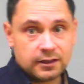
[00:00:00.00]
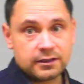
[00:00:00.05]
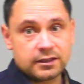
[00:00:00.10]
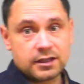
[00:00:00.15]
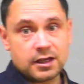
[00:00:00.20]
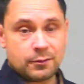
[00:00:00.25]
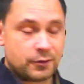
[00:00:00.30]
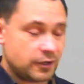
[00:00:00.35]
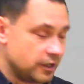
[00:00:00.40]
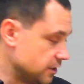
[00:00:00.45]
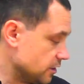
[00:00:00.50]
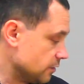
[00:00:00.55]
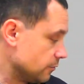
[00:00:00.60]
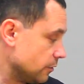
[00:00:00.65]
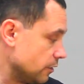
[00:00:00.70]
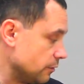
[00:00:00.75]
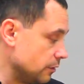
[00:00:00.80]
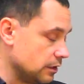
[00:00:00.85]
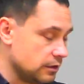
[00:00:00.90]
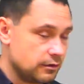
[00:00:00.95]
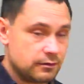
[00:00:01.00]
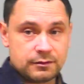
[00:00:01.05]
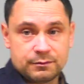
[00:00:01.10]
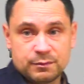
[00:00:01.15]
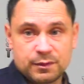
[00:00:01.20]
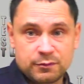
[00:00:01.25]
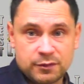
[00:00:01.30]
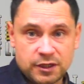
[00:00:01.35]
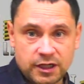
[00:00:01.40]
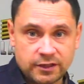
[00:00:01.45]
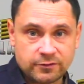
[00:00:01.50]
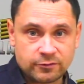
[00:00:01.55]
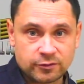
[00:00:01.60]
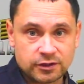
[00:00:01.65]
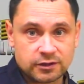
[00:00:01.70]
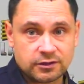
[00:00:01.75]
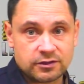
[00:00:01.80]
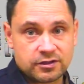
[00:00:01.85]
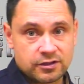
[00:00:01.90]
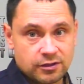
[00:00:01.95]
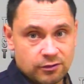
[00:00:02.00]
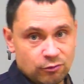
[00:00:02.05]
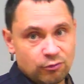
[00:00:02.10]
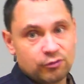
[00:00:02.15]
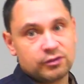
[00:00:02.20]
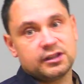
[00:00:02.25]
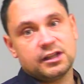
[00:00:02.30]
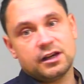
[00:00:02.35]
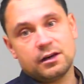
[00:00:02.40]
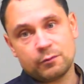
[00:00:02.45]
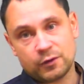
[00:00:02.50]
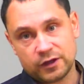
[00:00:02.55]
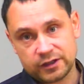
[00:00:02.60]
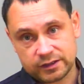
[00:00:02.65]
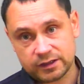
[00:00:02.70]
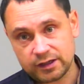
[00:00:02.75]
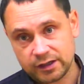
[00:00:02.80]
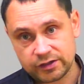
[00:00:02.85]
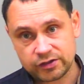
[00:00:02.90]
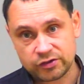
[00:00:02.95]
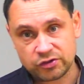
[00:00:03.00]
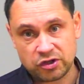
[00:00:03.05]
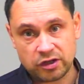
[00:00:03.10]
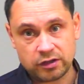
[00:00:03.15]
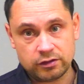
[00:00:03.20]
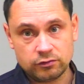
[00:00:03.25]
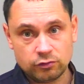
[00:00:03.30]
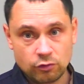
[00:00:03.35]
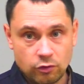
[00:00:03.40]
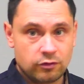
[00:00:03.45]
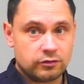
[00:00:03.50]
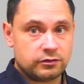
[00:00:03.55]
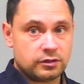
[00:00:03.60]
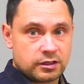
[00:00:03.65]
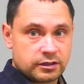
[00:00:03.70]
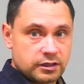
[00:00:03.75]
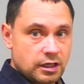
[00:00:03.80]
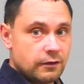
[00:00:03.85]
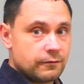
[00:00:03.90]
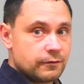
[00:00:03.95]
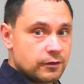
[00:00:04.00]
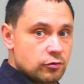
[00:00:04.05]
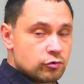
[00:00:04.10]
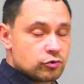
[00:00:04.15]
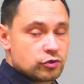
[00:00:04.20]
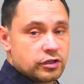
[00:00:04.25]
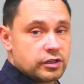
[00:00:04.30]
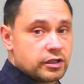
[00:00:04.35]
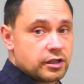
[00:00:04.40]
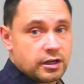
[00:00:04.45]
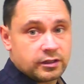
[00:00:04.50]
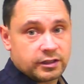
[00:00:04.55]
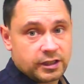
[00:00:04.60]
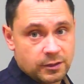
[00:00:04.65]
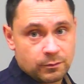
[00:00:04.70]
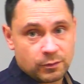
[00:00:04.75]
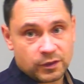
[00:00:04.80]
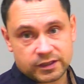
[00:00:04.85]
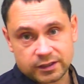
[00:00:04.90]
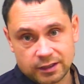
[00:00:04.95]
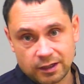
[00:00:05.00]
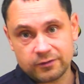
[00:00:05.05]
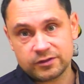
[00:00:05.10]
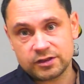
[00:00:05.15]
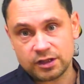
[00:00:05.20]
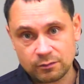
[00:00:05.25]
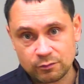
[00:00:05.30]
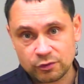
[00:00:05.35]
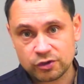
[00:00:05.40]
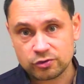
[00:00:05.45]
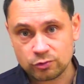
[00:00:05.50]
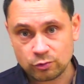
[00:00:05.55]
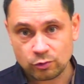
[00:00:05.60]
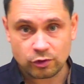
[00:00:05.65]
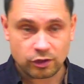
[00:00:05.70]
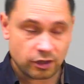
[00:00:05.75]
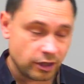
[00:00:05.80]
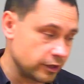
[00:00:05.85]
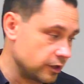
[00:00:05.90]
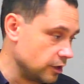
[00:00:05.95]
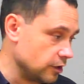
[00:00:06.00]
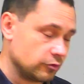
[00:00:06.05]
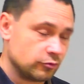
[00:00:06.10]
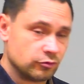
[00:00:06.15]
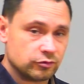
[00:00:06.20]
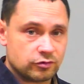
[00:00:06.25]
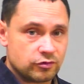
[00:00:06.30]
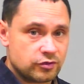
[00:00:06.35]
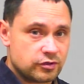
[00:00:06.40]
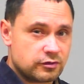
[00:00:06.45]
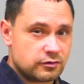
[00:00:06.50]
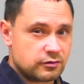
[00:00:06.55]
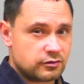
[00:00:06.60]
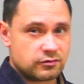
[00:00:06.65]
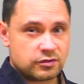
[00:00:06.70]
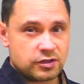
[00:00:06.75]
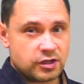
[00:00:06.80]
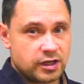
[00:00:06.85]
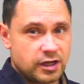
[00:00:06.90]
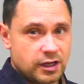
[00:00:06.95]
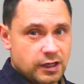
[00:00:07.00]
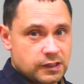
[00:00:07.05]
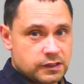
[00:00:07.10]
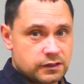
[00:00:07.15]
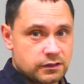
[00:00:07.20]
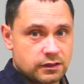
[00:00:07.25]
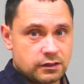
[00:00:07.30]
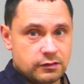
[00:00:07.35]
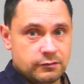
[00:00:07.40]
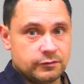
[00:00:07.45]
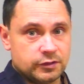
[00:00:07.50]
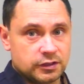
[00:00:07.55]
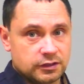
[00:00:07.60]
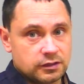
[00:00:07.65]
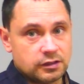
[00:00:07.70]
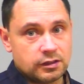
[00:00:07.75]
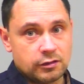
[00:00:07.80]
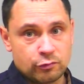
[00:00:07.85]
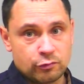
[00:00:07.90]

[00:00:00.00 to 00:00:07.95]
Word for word: необходимо э, поменять вот это стекло на прозрачное. Но тогда вы уже никогда не поставите обычную галогенку, то есть теряется вот эта